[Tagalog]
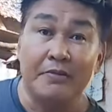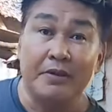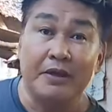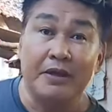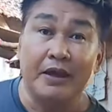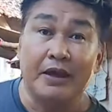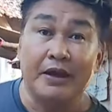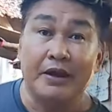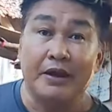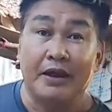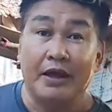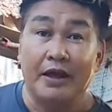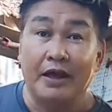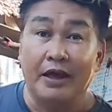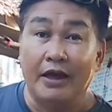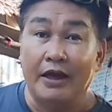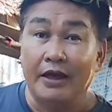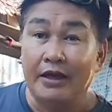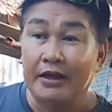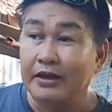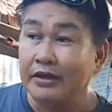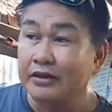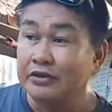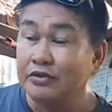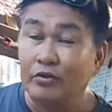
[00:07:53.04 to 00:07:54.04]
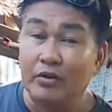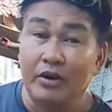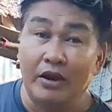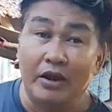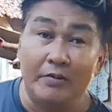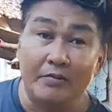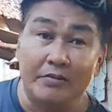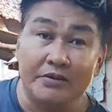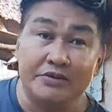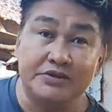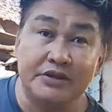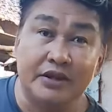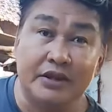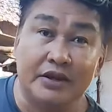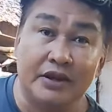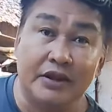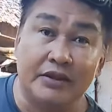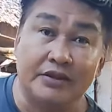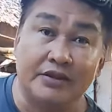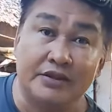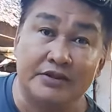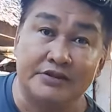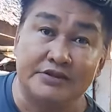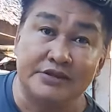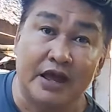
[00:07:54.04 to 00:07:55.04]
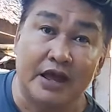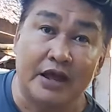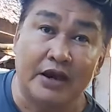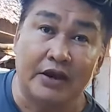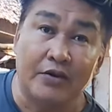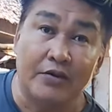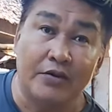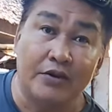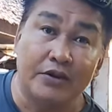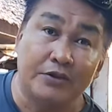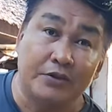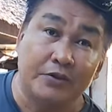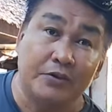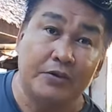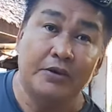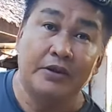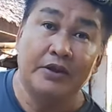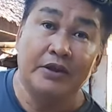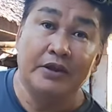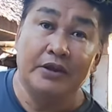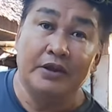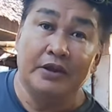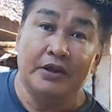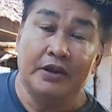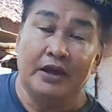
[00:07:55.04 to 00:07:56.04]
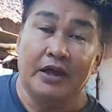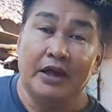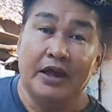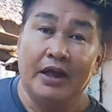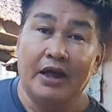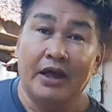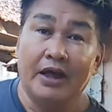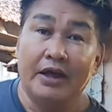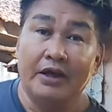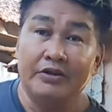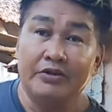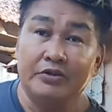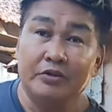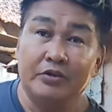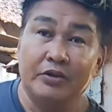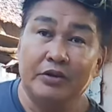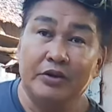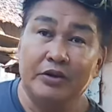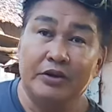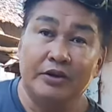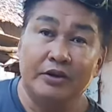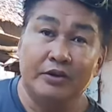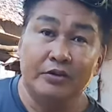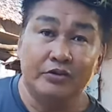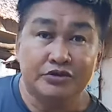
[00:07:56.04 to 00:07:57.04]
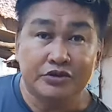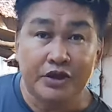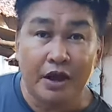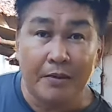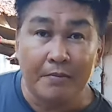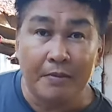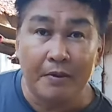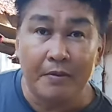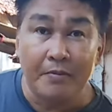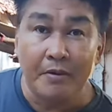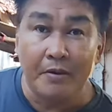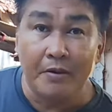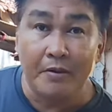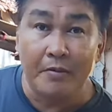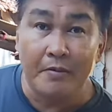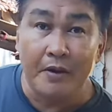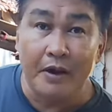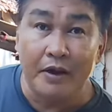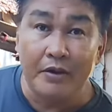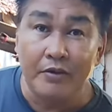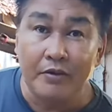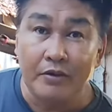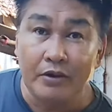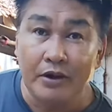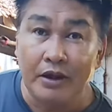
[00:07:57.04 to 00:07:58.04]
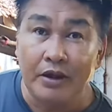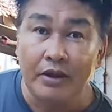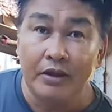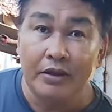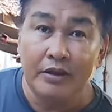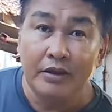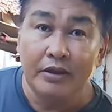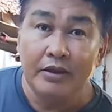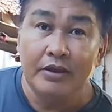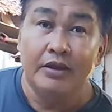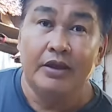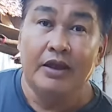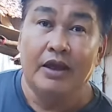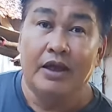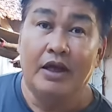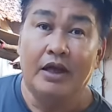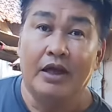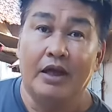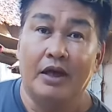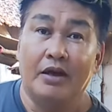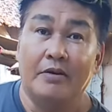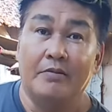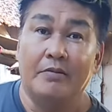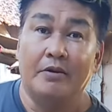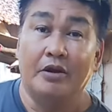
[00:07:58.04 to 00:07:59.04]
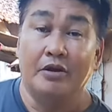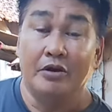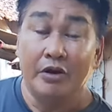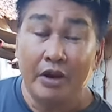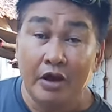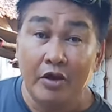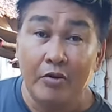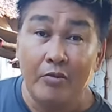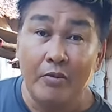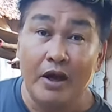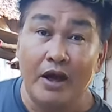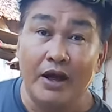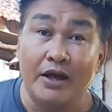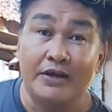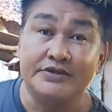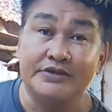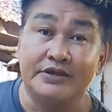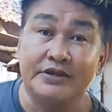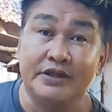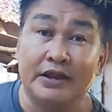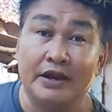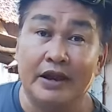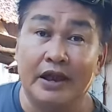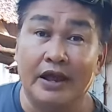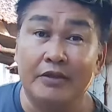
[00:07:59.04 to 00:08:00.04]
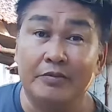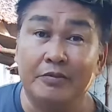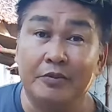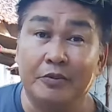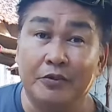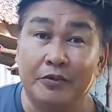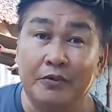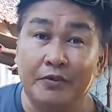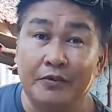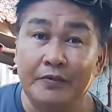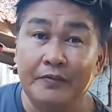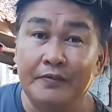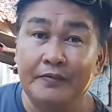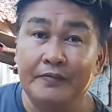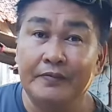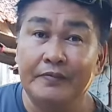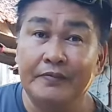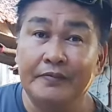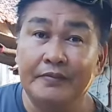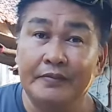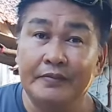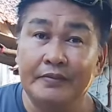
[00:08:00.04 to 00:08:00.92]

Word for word: mga kaibigan, uh, ito lang ma-share natin sa araw na to. Uh, ito ay usapang magumanok lang. Uh, magandang umaga sa ating lahat po.